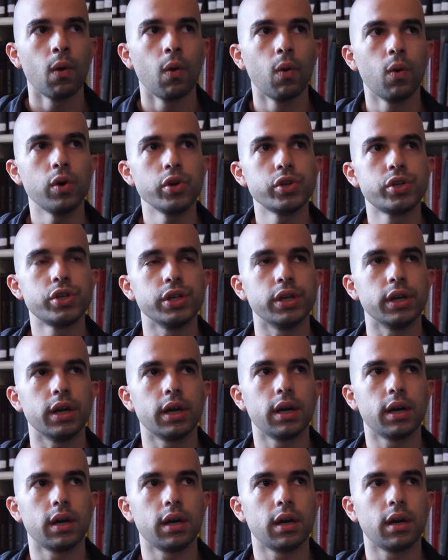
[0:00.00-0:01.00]
Hoje,
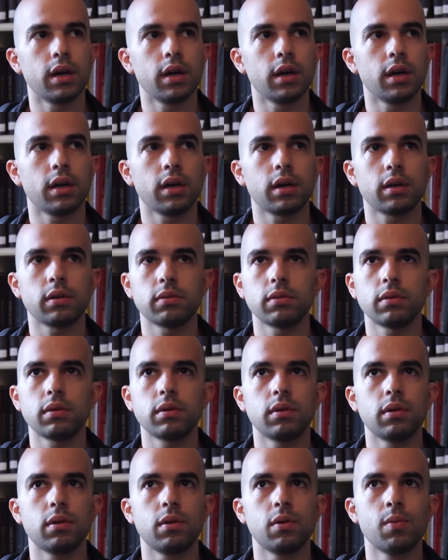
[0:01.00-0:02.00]

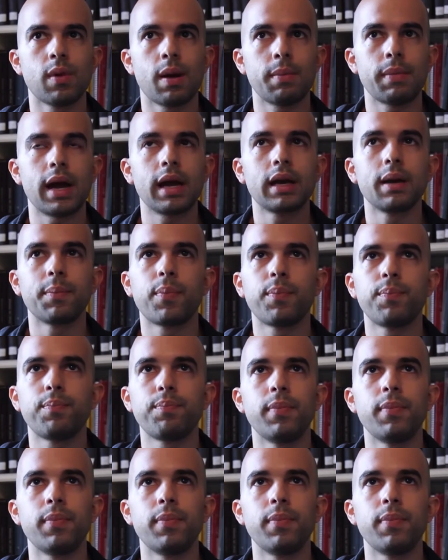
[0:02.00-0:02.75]
uma marca